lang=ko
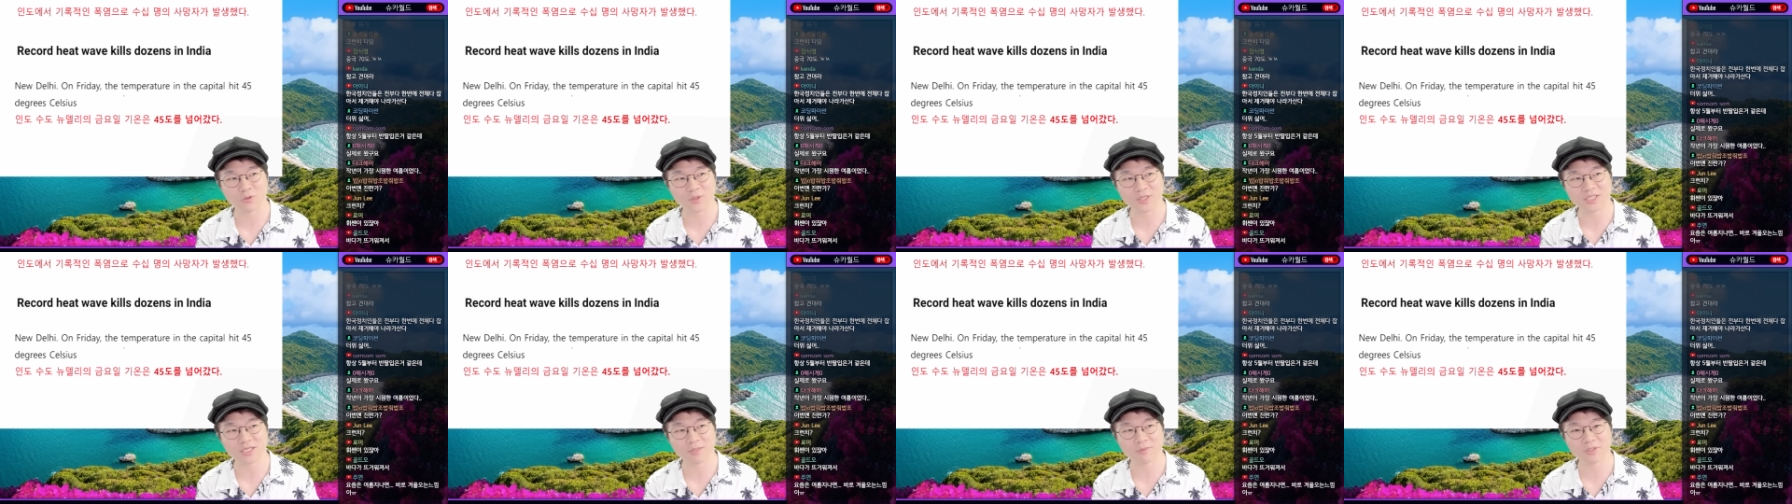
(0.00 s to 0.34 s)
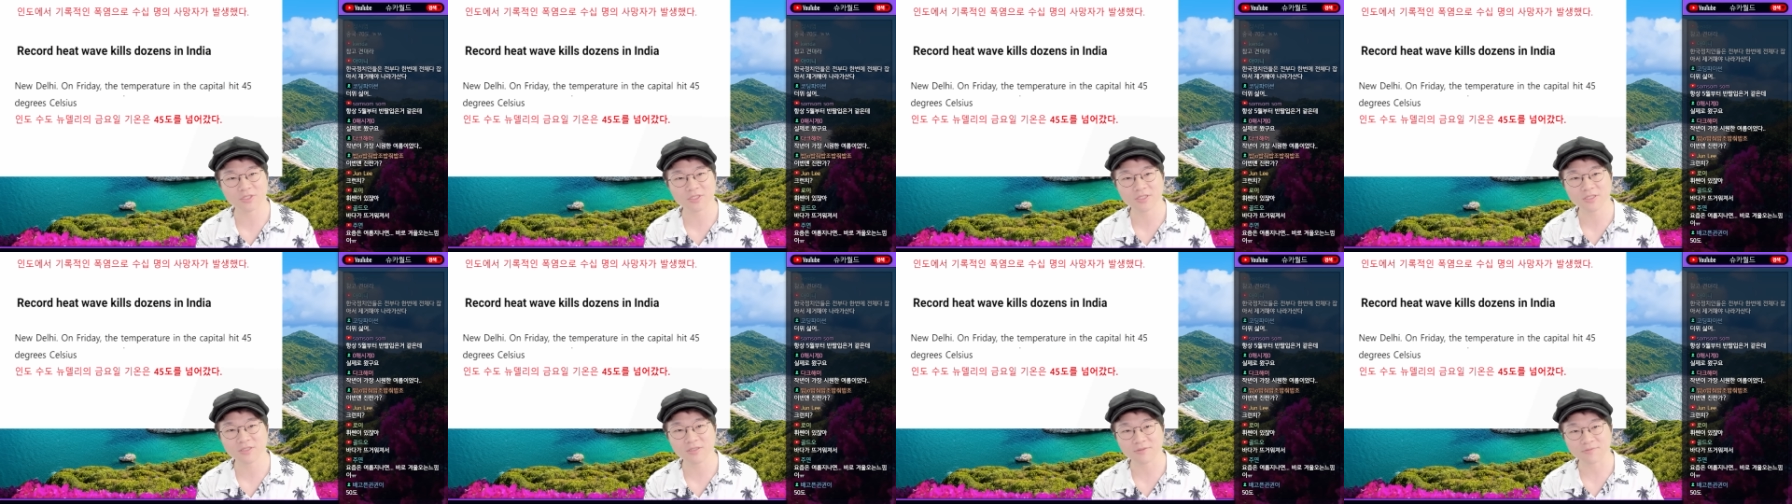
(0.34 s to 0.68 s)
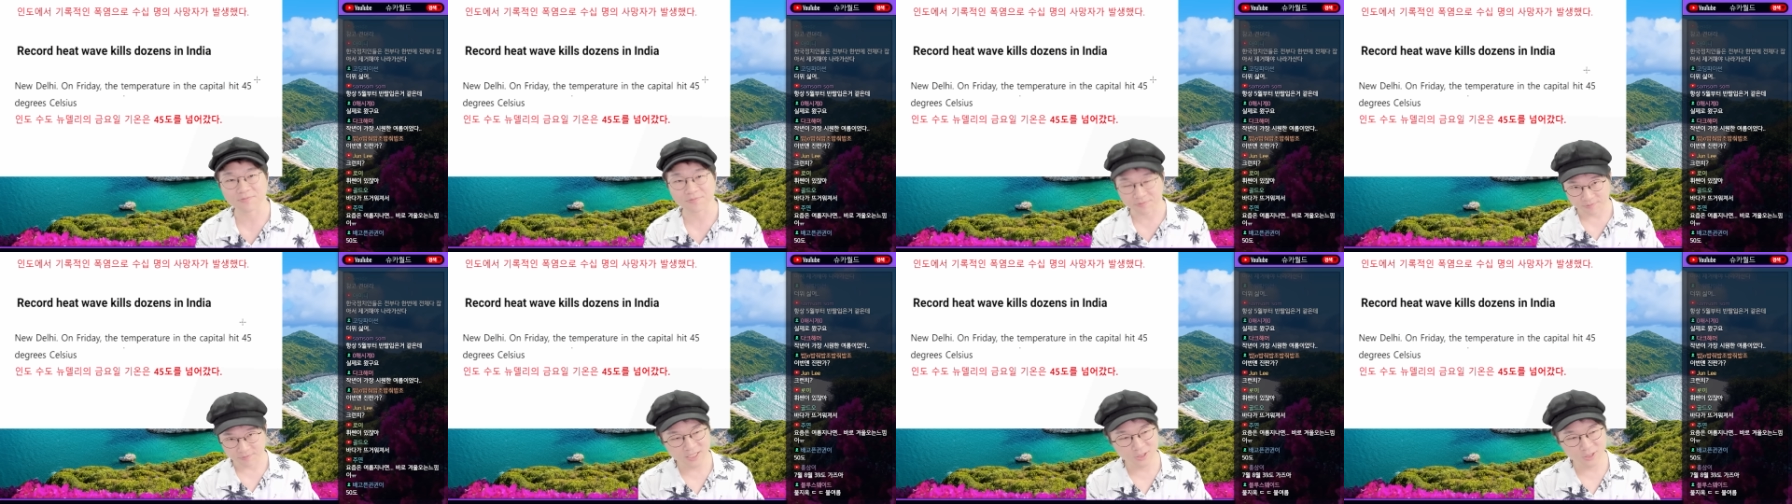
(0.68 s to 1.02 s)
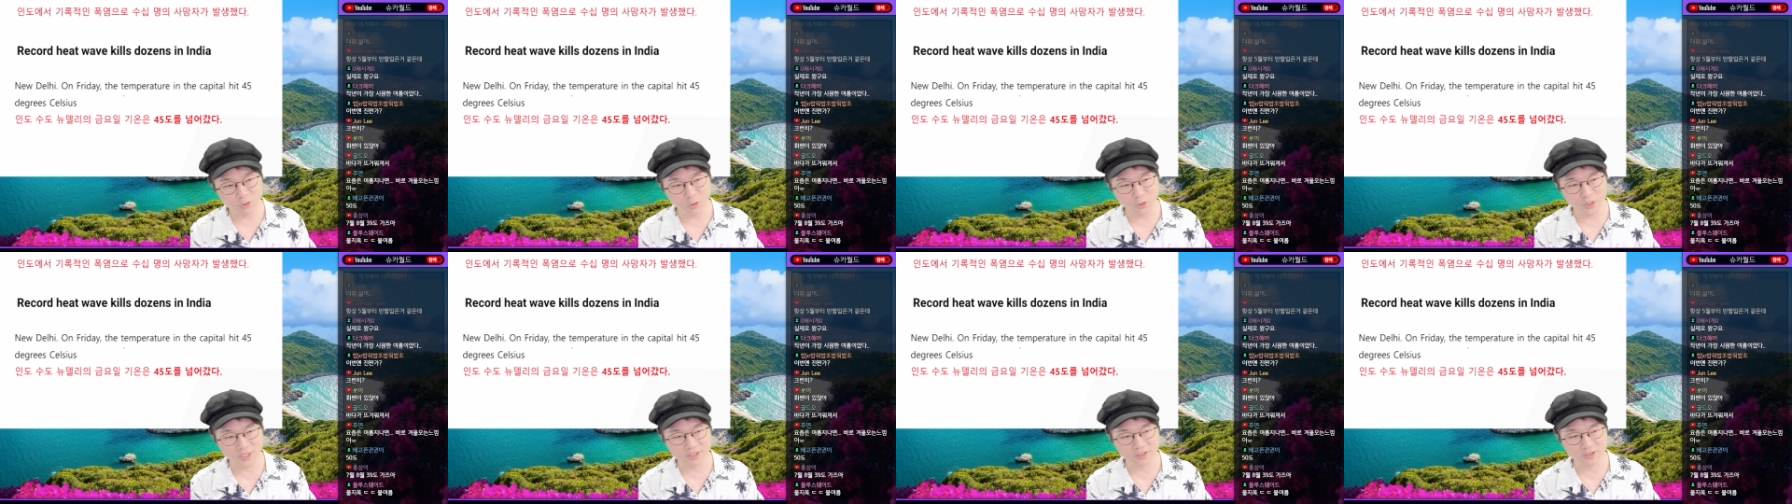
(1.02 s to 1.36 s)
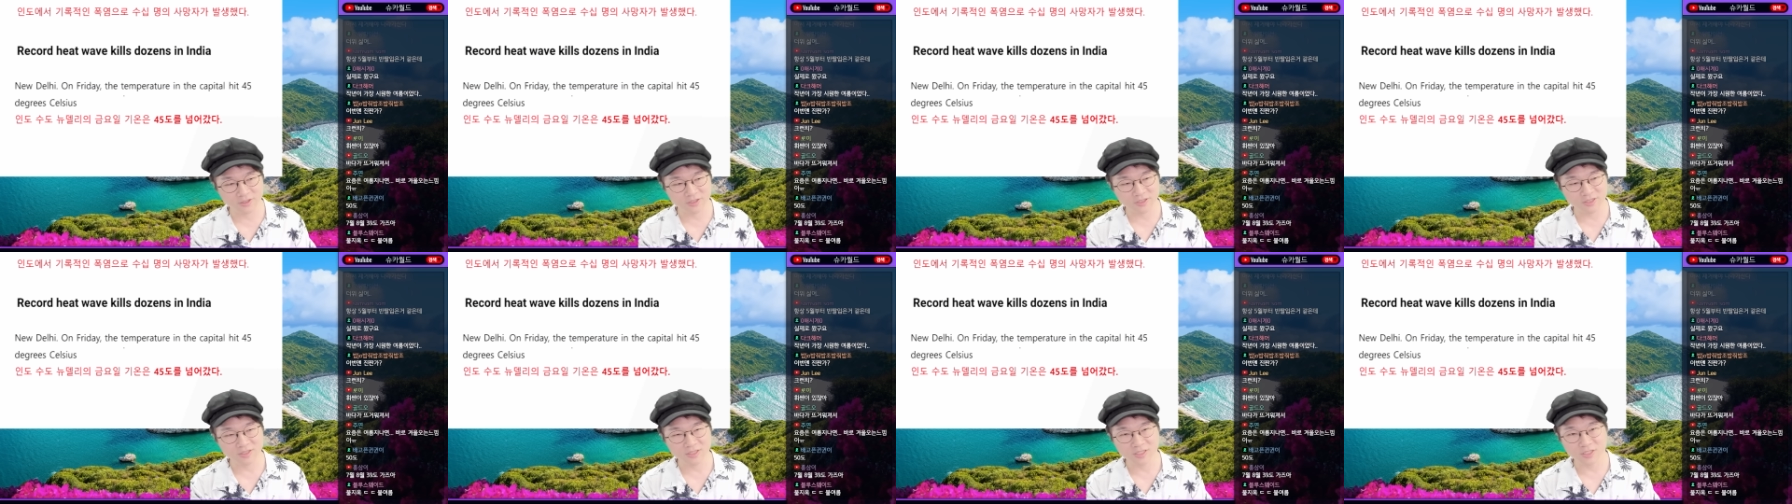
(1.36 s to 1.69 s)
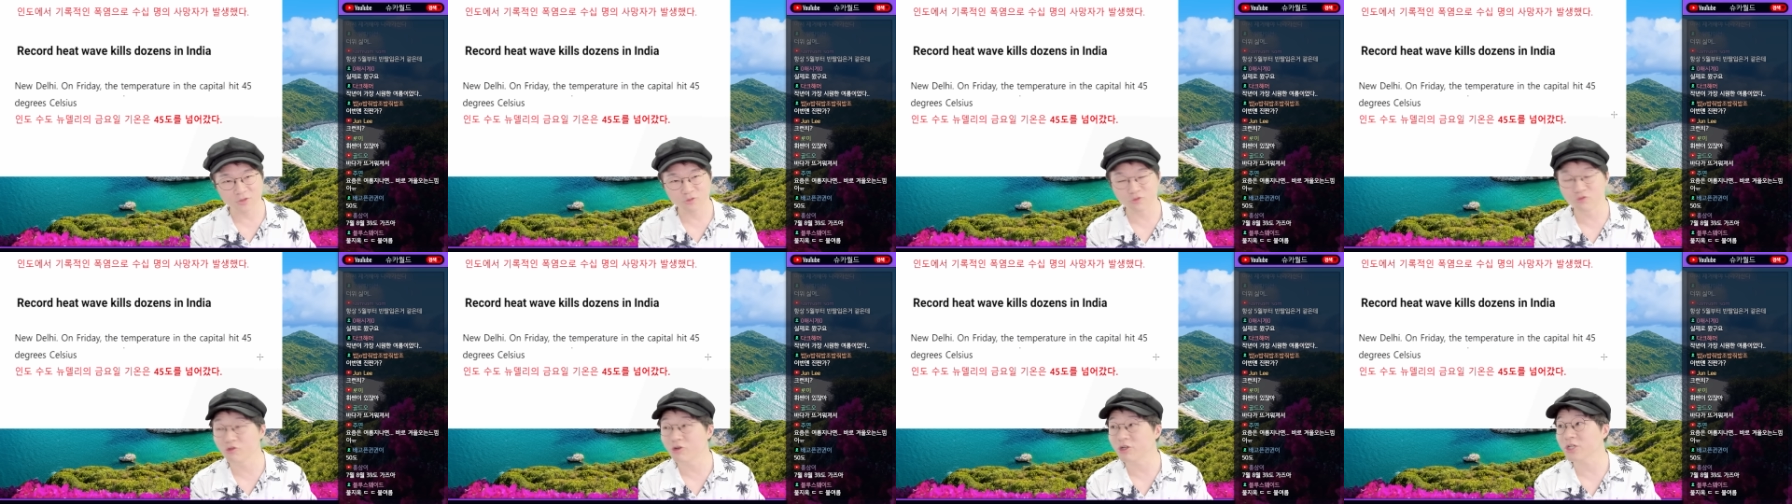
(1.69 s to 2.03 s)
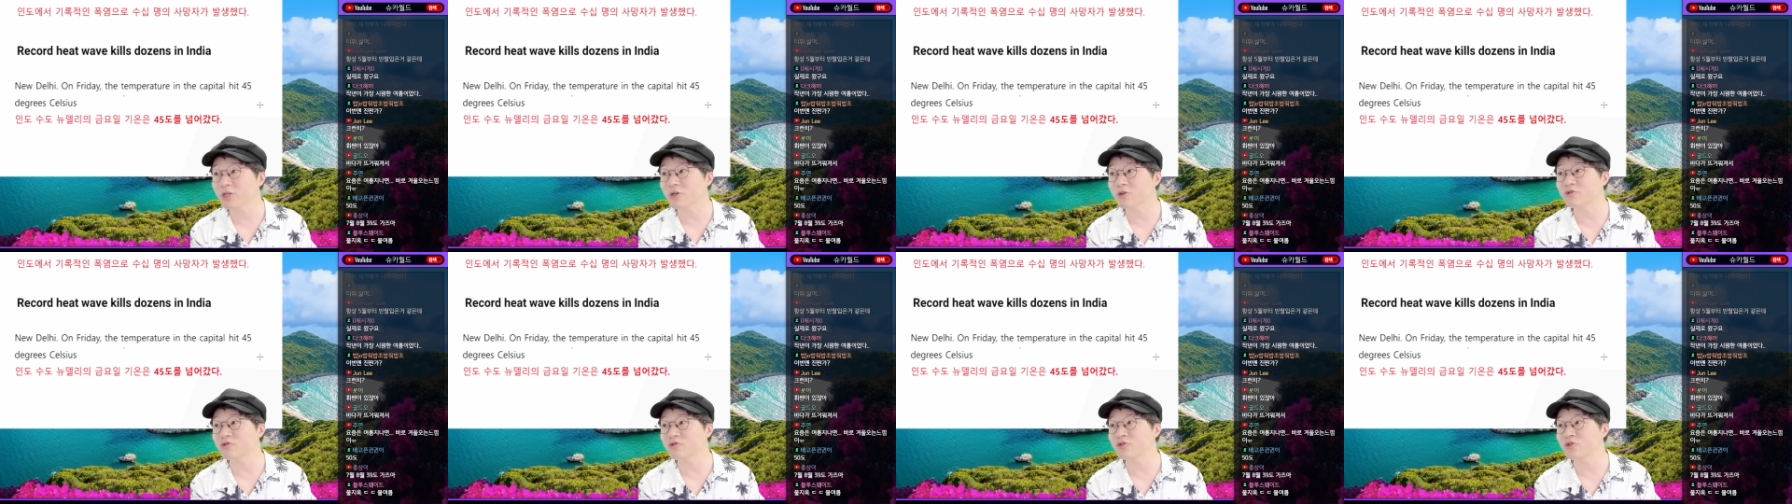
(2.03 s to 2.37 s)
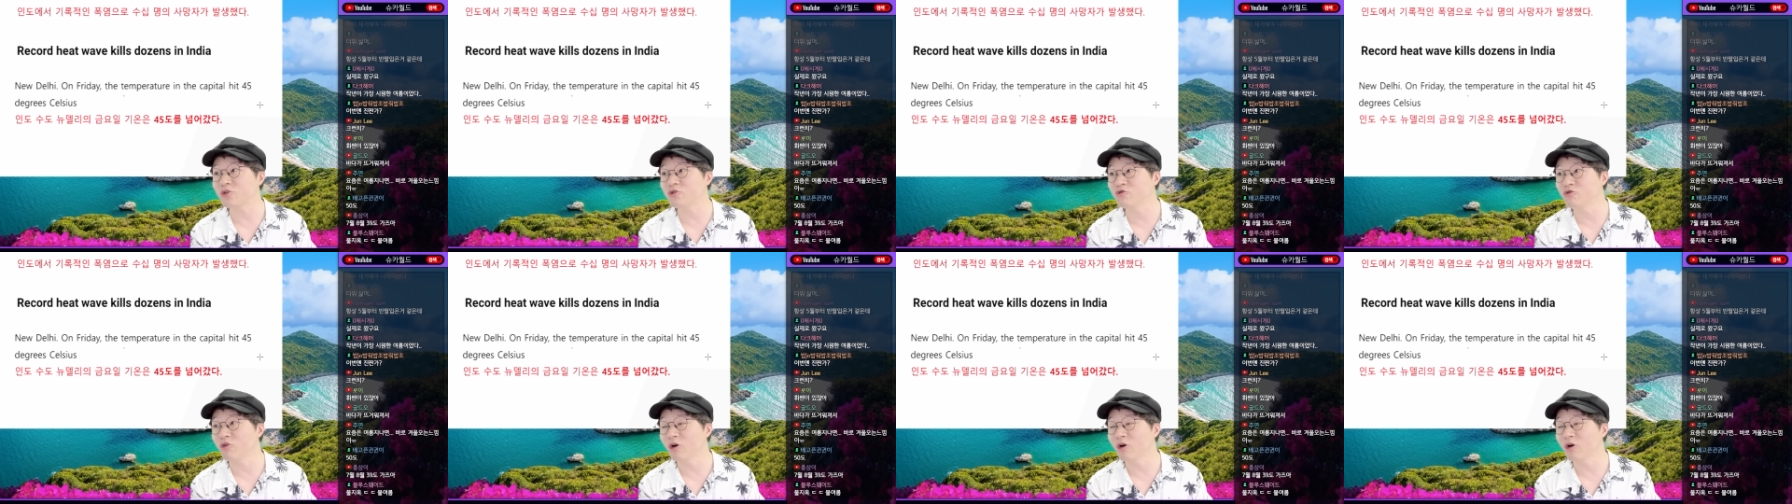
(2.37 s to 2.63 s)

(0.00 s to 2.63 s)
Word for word: 왜냐면은 인도에서는 6월이거든요.